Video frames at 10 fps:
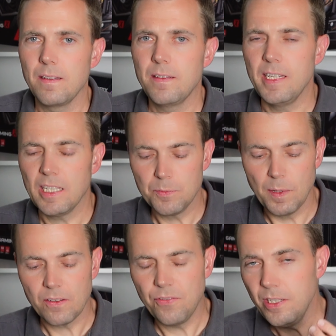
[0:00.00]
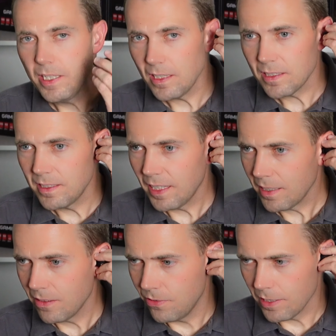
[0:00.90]
die X Mark 4 als
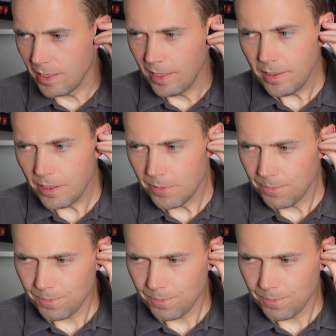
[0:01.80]
direkten Vergleich.